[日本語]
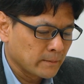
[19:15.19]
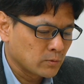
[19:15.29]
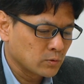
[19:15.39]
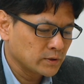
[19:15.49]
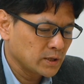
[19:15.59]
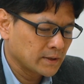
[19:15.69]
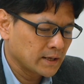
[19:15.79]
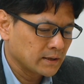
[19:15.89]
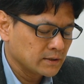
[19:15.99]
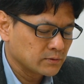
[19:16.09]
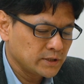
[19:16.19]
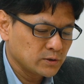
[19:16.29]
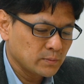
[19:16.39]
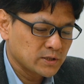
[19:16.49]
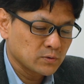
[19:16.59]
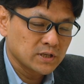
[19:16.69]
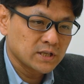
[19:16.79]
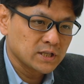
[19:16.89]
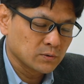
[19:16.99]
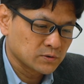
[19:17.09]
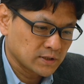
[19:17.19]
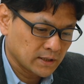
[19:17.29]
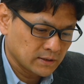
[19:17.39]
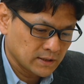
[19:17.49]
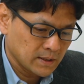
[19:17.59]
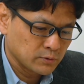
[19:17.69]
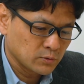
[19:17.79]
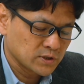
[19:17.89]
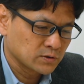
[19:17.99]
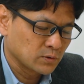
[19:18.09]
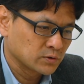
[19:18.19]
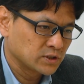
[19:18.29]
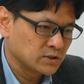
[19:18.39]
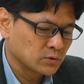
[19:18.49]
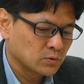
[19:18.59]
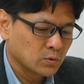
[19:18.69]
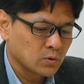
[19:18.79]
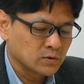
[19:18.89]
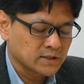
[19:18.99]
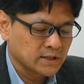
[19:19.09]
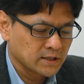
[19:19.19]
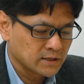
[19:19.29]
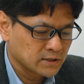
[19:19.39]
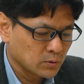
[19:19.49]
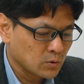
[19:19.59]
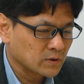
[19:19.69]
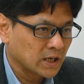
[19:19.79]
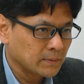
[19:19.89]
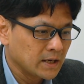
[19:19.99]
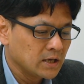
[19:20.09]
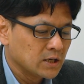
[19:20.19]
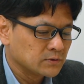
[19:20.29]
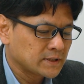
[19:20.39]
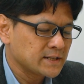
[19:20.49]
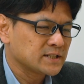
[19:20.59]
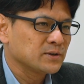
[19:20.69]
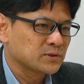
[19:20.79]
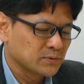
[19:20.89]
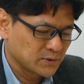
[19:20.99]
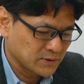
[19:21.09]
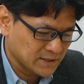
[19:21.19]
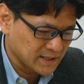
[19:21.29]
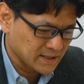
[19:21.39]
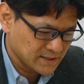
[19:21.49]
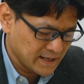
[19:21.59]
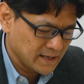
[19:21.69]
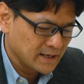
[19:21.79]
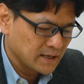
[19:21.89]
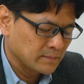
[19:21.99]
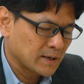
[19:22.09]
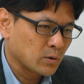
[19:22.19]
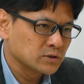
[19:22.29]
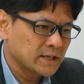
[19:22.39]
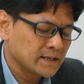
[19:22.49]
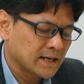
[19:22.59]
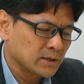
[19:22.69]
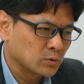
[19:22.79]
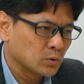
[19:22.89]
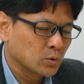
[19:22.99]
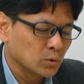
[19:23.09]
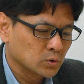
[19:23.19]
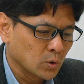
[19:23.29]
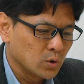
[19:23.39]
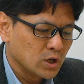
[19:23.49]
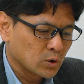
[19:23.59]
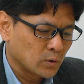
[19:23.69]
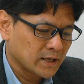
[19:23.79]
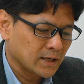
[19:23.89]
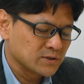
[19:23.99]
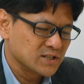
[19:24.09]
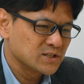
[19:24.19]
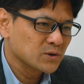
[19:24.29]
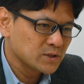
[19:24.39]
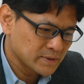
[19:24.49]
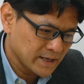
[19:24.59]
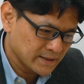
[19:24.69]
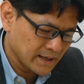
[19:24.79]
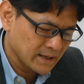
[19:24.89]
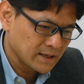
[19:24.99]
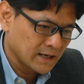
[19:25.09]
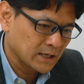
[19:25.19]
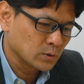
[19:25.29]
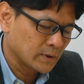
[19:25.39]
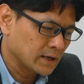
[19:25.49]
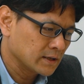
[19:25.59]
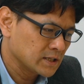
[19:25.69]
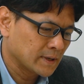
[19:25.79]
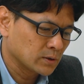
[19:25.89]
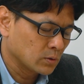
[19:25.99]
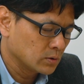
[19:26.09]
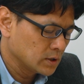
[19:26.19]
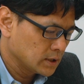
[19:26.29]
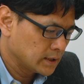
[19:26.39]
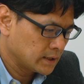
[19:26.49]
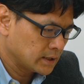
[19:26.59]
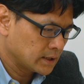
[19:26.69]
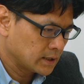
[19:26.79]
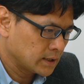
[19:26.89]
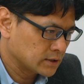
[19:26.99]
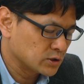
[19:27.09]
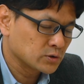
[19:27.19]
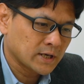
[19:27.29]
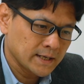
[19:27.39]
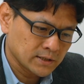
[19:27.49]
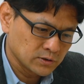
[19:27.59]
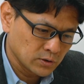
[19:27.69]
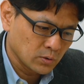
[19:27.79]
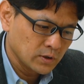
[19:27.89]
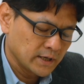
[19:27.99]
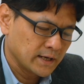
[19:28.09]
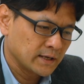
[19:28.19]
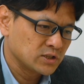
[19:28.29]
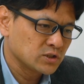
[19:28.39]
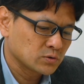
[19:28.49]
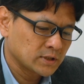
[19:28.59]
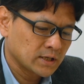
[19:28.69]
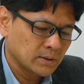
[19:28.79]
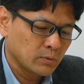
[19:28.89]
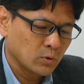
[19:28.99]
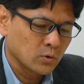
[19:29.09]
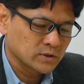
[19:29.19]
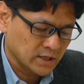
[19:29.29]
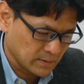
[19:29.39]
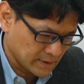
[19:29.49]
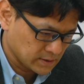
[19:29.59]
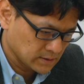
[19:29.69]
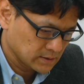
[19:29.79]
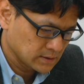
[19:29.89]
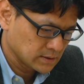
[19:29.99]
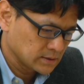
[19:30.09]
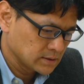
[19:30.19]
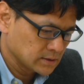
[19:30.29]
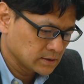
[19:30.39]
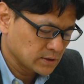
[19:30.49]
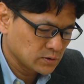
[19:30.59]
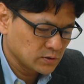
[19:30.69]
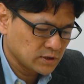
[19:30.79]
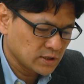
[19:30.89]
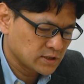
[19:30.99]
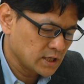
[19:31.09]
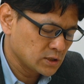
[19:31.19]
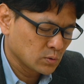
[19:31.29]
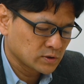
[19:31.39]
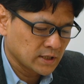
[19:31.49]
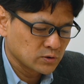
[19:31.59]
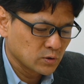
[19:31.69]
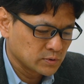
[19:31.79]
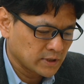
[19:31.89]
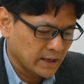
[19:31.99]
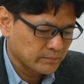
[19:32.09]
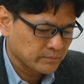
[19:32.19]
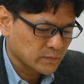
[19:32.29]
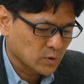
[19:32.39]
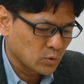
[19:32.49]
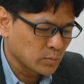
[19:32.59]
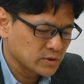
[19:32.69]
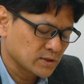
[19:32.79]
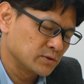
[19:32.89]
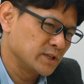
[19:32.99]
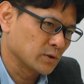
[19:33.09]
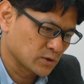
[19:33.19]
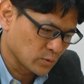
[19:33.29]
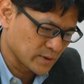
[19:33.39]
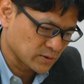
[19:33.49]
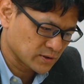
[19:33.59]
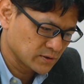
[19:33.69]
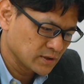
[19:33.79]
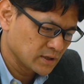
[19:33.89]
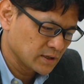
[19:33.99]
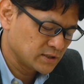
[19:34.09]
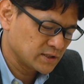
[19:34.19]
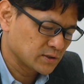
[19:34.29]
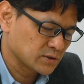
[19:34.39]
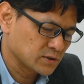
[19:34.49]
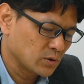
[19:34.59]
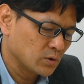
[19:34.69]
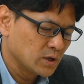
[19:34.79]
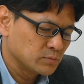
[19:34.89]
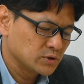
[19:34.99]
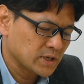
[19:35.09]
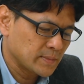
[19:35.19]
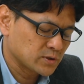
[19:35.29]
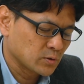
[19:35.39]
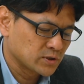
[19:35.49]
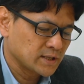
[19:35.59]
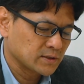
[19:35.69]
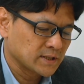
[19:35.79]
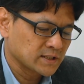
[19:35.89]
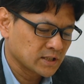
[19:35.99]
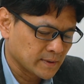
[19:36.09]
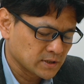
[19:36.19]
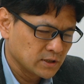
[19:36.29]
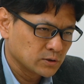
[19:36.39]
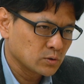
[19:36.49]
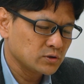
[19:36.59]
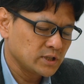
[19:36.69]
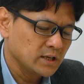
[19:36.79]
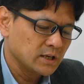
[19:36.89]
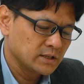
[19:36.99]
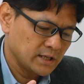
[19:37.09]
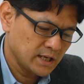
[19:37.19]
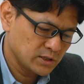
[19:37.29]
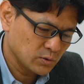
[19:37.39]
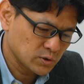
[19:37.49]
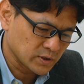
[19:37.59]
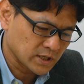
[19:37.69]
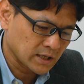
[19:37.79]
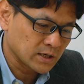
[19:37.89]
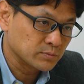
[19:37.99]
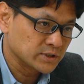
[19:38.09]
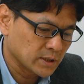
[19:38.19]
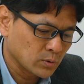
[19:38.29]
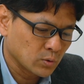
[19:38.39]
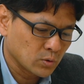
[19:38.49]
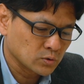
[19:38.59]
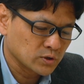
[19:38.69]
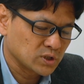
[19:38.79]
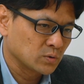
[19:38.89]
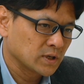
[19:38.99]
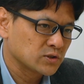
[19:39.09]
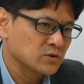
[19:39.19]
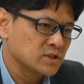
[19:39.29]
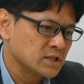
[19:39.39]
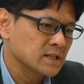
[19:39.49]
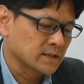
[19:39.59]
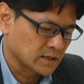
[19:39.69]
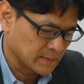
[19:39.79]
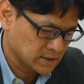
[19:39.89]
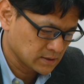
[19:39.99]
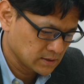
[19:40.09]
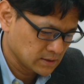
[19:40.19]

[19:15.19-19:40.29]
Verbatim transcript: ここでは、グリーンイノベーション基金を使ったプロジェクトの進捗報告なされているんですけど、今回は、浮体式洋上風力発電ですね。まあ、国内外の動向と、これからの実証に向けて、あとは、今の、えー、技術開発の、えー、進捗なんかも報告されています。で、続いて、製造産業部会。ここも実はグリーントランスフォーメーションです。ジーエックス の分野別投資戦略出されています。特に、製造業に関わる分野の報告と議論が中心になされています。